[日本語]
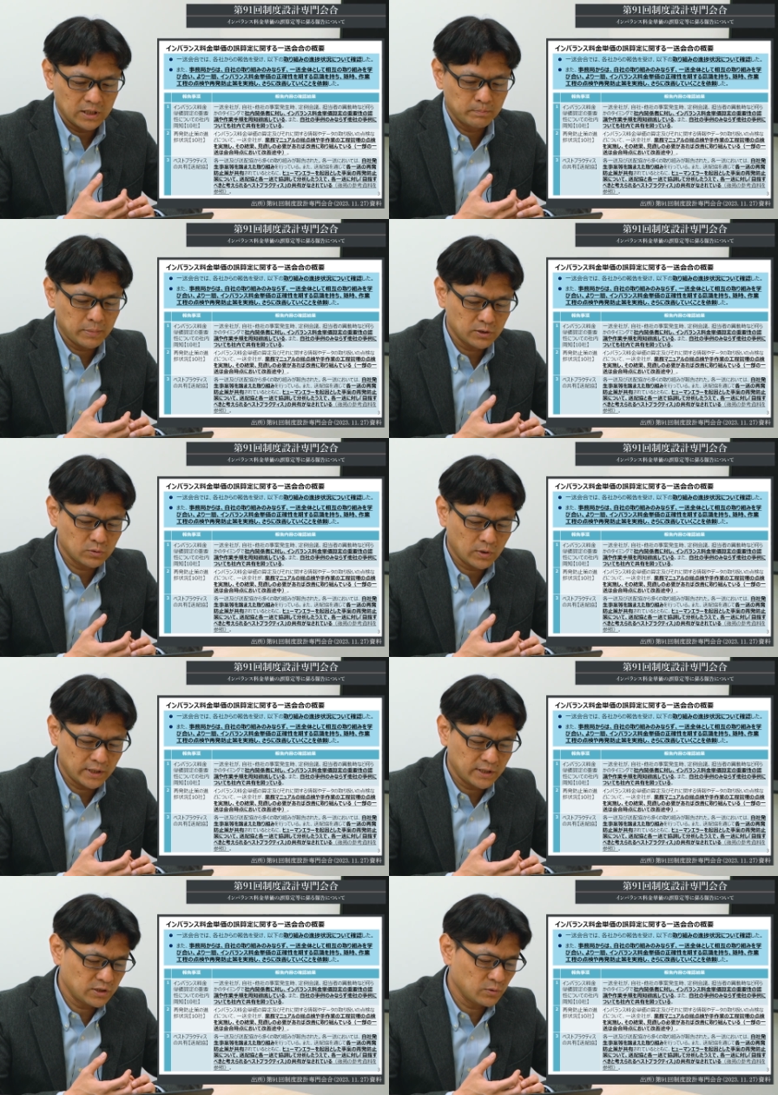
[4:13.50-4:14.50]
一般送
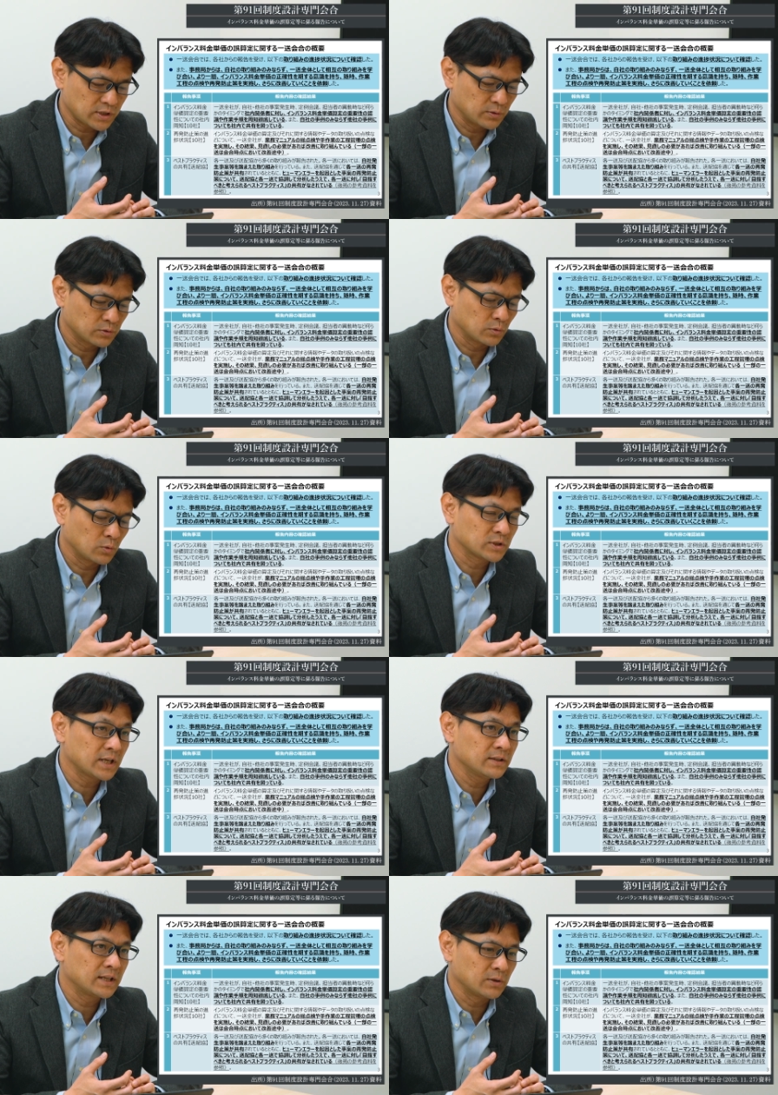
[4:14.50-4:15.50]
配電事業者によるその誤
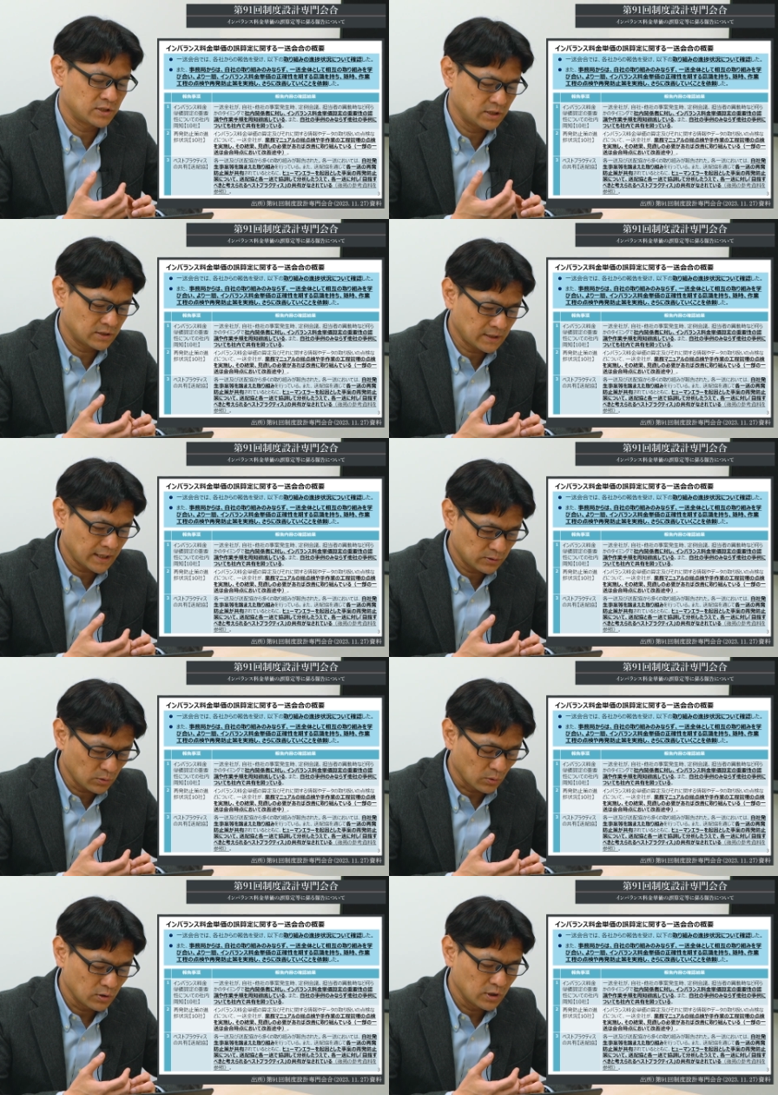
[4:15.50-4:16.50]
算定の実態
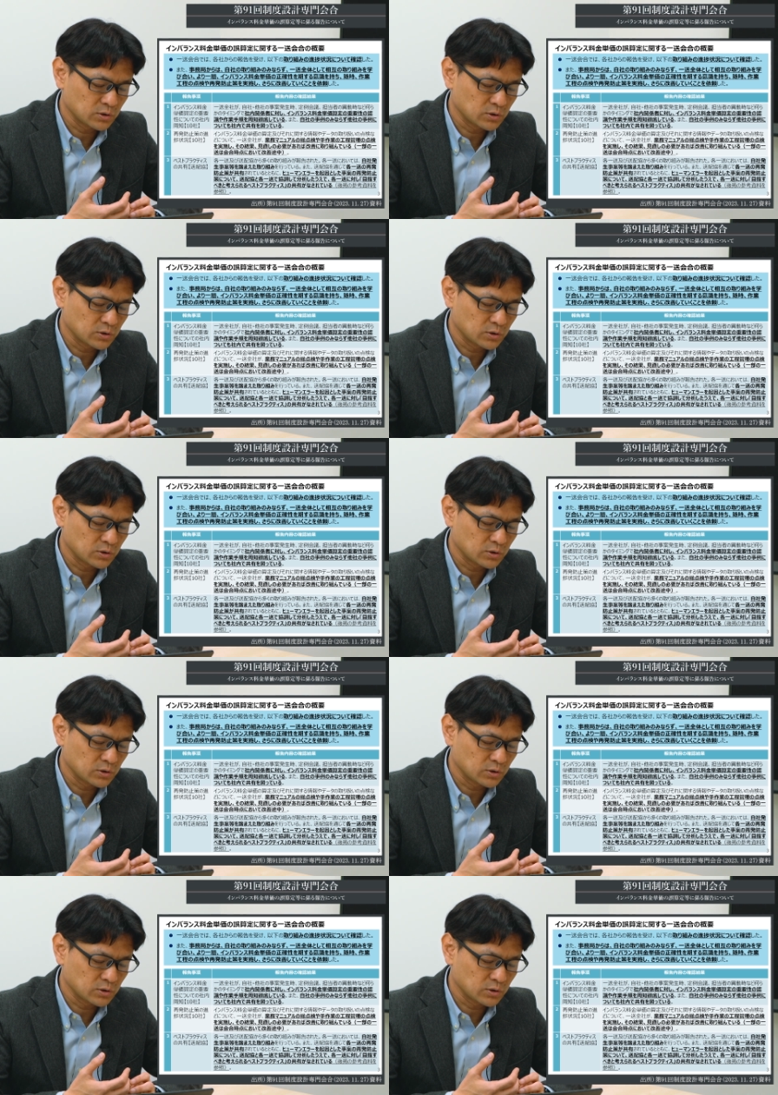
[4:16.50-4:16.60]
と、